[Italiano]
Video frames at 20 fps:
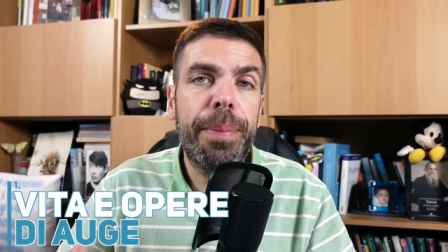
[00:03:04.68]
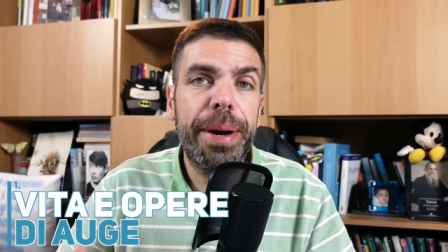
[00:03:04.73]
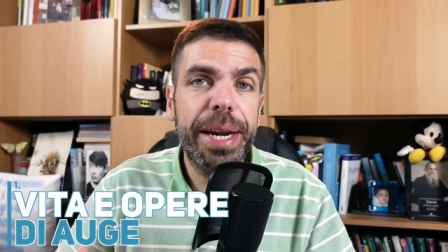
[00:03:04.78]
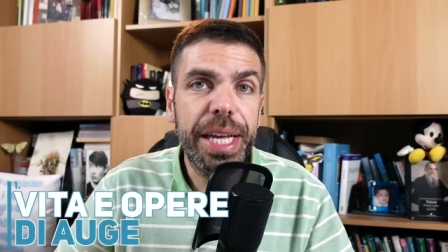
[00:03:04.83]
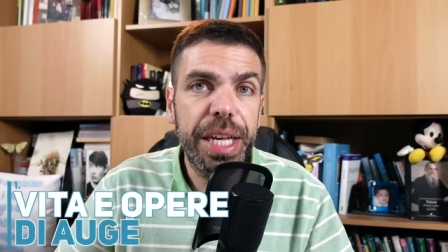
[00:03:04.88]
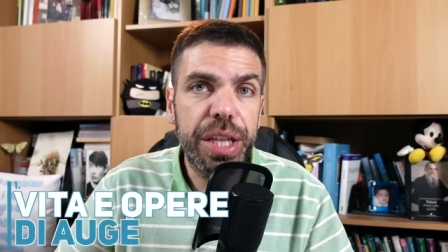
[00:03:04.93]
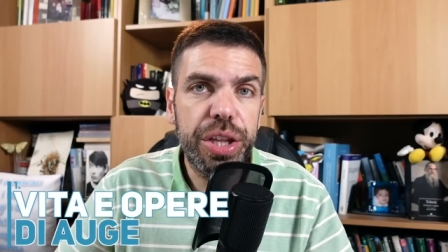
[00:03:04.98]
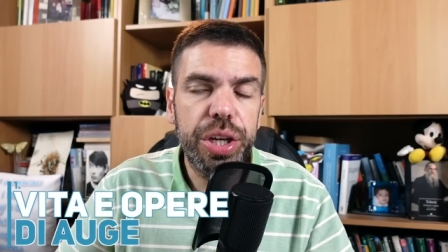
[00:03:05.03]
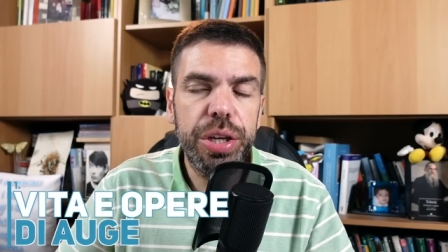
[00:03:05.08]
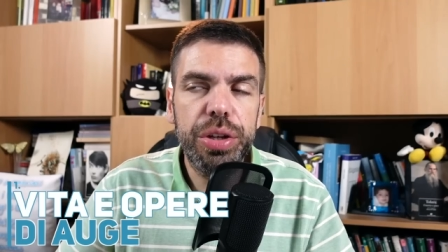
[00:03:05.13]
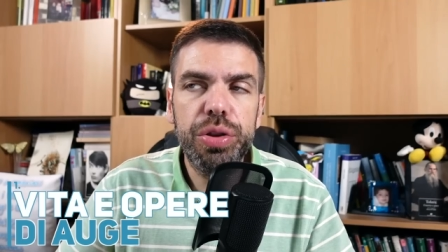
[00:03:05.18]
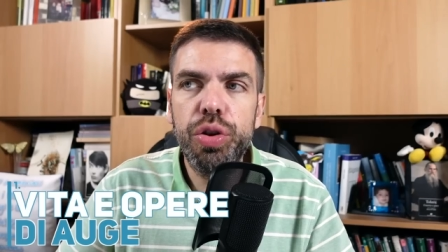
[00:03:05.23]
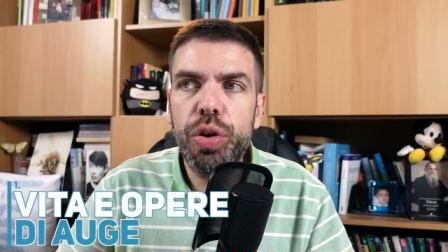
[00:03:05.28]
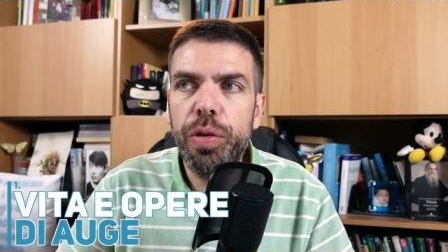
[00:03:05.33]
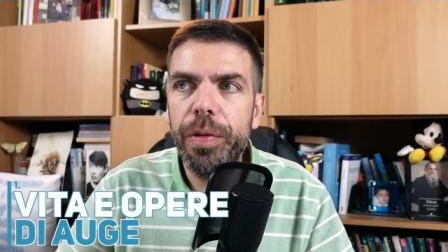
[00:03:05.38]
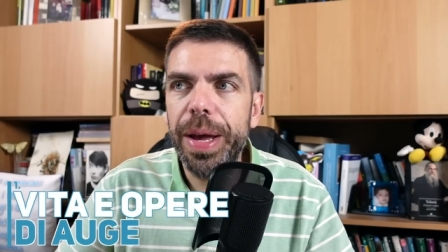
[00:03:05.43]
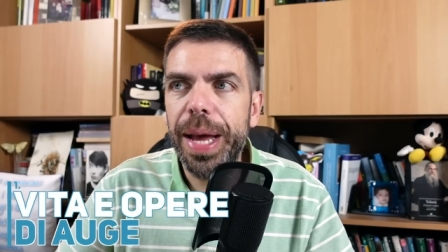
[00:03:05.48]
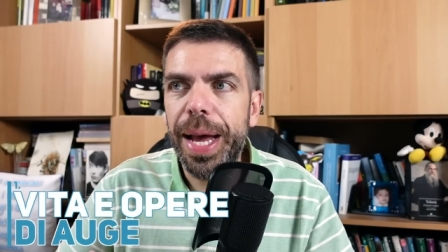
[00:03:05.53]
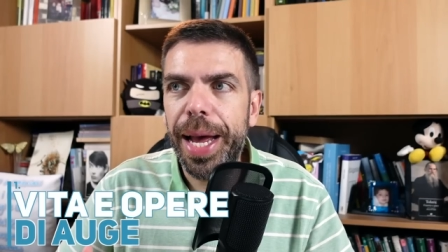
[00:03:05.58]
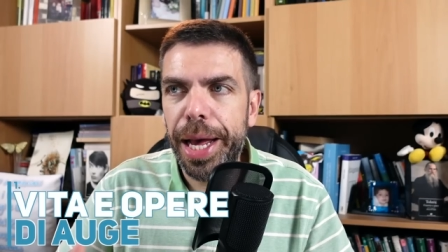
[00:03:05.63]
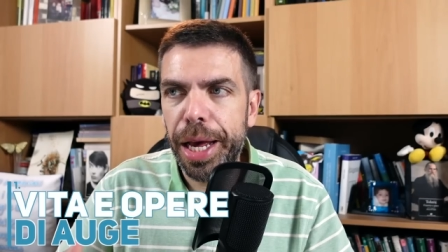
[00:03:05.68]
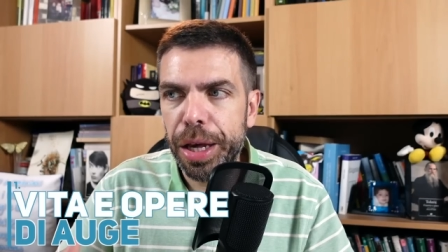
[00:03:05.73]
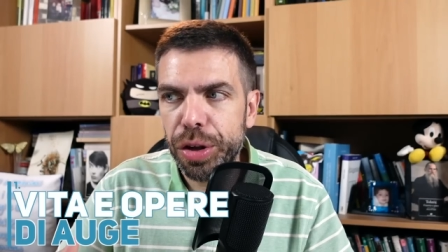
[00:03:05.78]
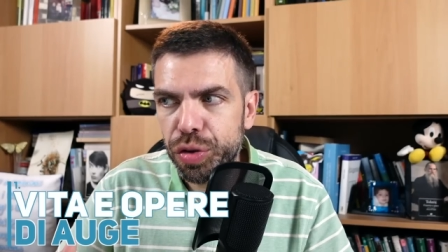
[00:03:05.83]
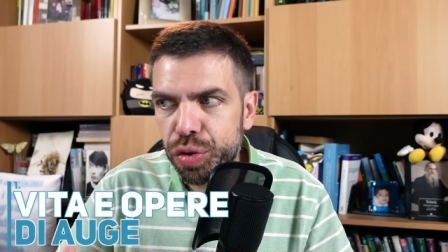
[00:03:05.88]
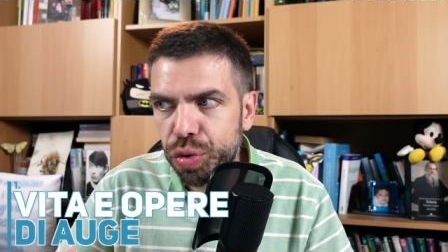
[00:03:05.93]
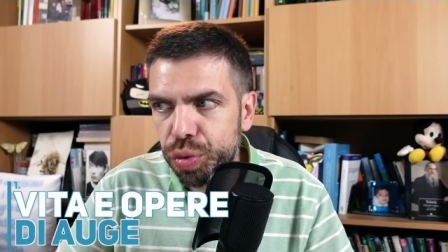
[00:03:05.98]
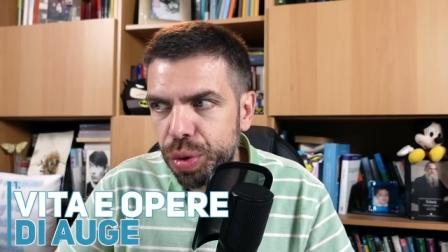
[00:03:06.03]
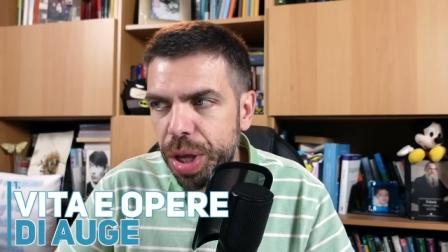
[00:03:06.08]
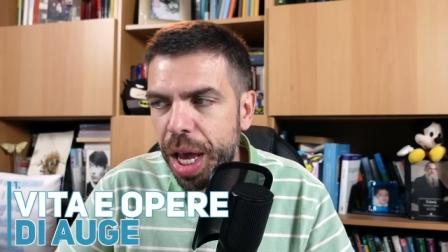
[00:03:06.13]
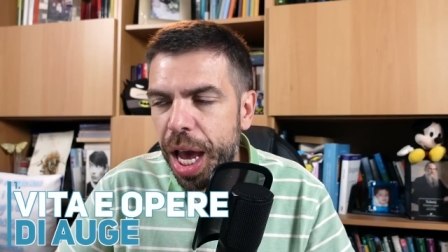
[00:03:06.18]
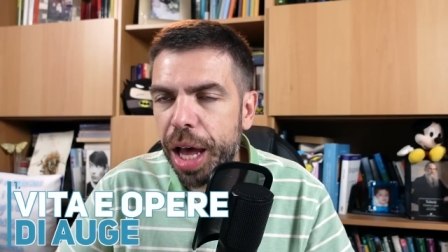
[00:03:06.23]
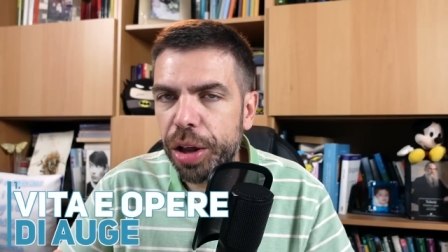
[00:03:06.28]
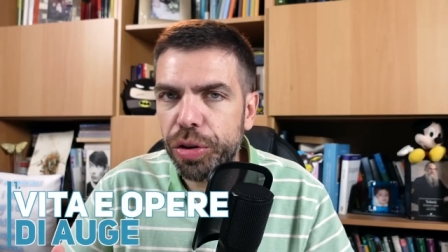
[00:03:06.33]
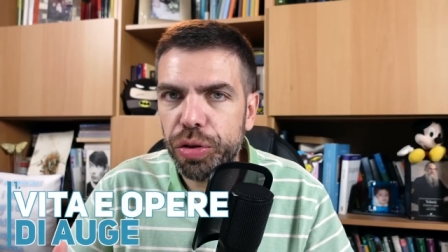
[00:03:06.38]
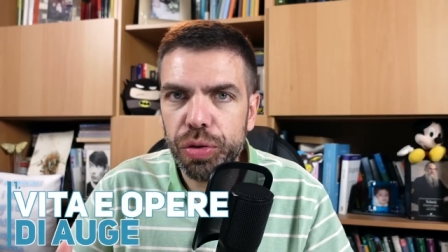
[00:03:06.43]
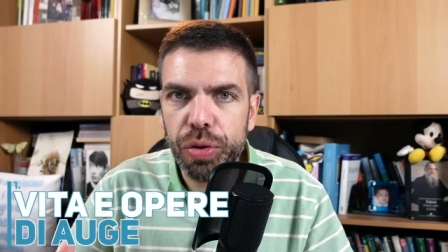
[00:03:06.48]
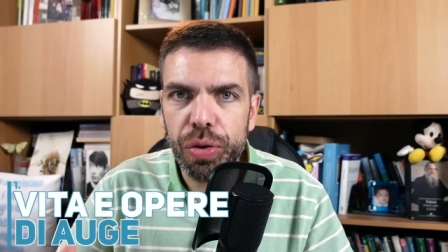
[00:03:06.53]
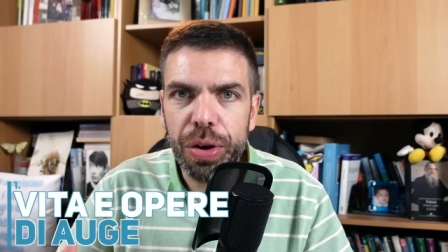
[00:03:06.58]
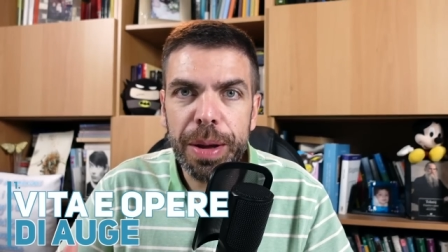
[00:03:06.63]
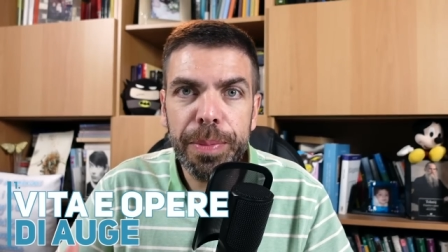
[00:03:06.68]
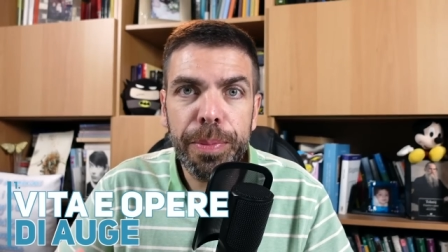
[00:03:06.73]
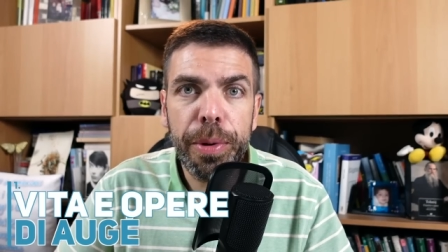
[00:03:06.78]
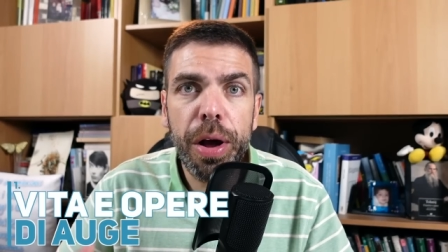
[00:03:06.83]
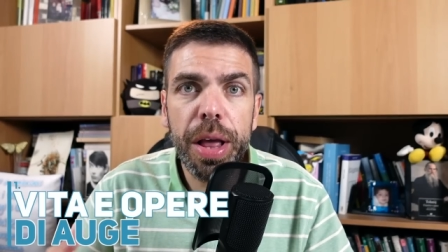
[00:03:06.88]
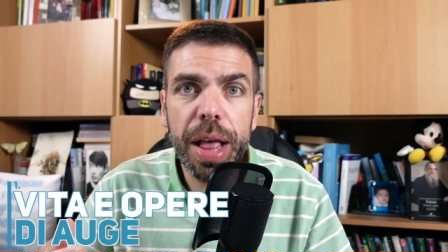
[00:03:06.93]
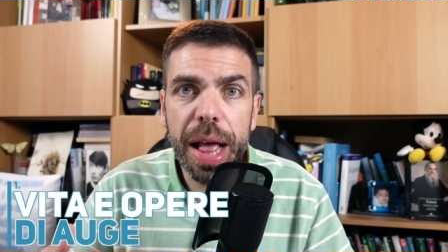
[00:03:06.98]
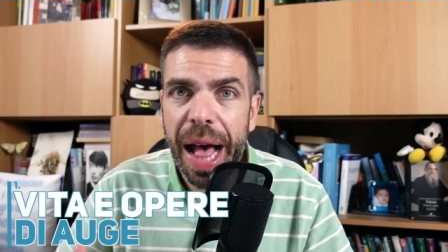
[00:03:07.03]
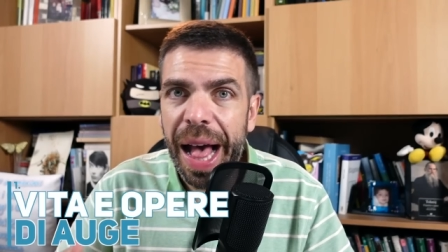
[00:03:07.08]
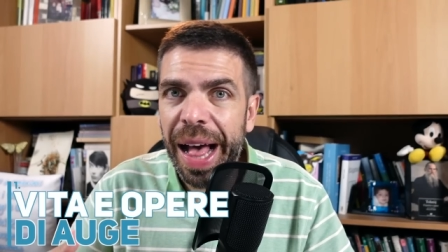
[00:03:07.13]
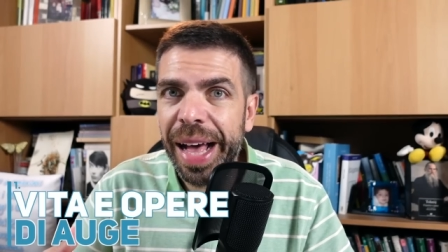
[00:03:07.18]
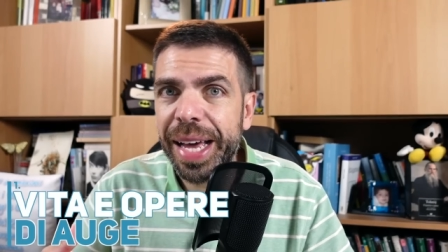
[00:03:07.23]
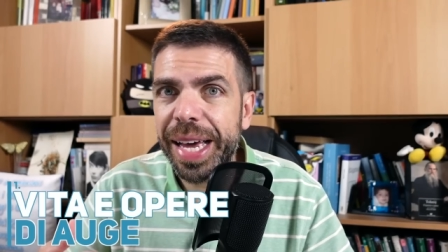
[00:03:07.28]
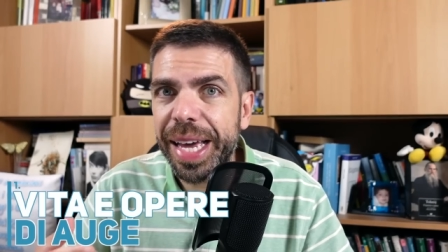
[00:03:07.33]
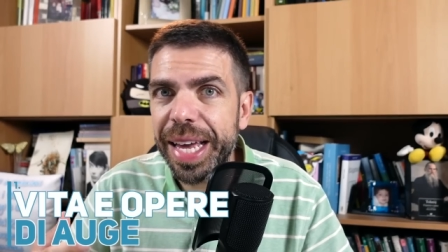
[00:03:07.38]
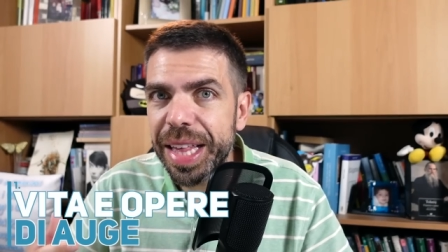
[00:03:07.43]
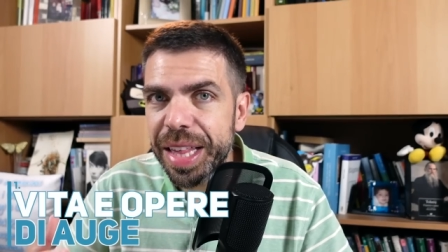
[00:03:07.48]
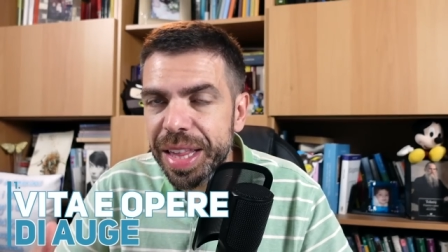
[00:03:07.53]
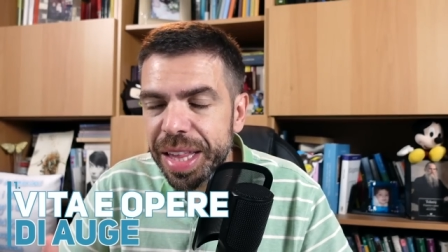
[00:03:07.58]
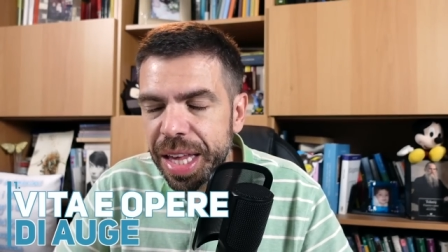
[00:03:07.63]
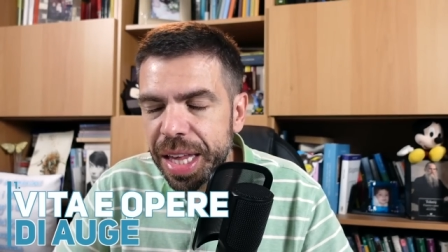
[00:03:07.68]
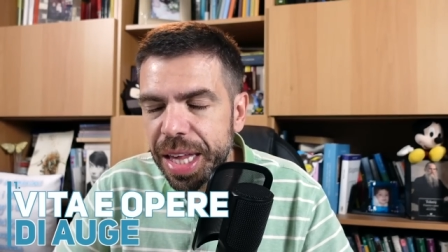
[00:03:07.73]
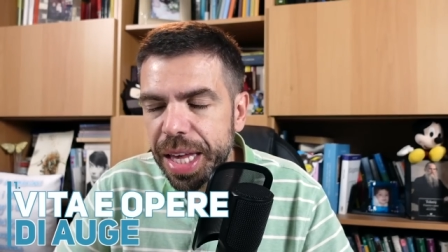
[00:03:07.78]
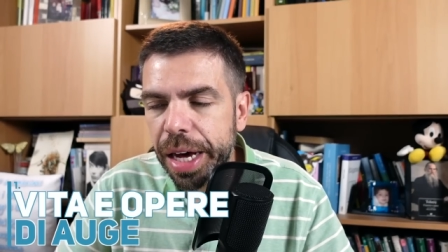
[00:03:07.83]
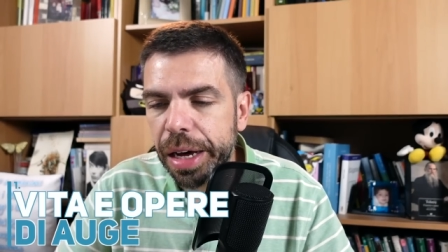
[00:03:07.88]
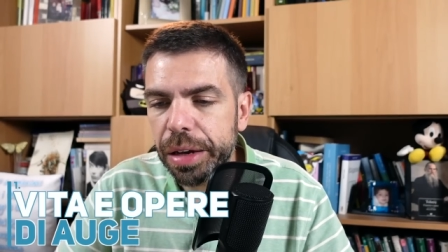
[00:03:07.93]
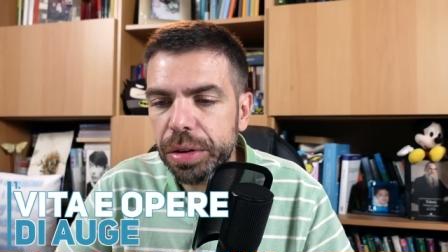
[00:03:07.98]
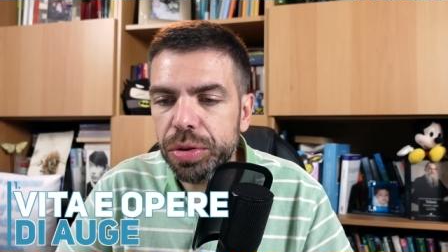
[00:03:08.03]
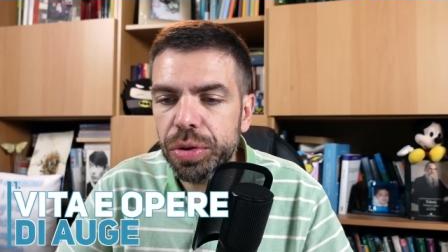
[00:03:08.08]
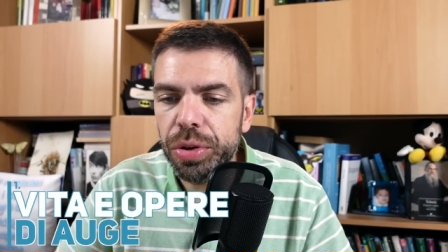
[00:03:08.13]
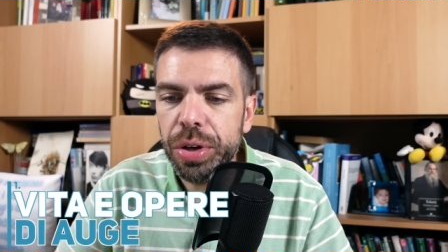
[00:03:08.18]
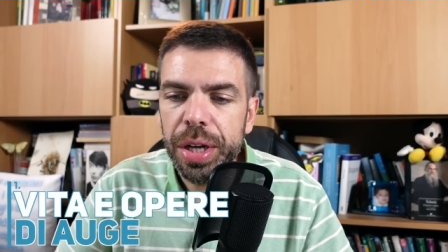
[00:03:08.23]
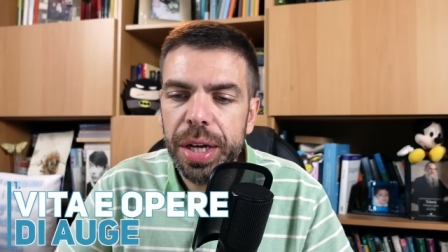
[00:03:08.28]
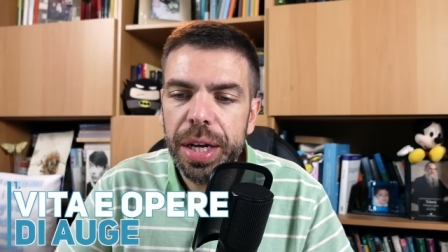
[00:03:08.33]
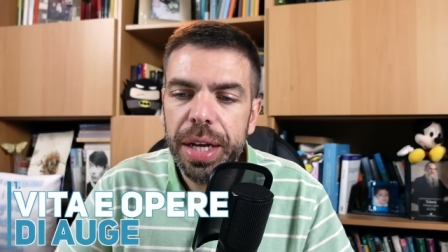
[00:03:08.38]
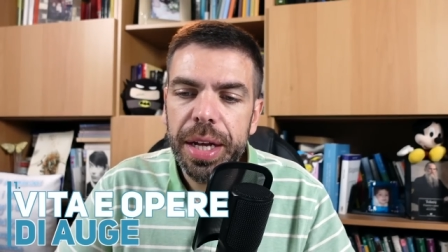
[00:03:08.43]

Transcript: Parigi, dove ha studiato e poi ha anche insegnato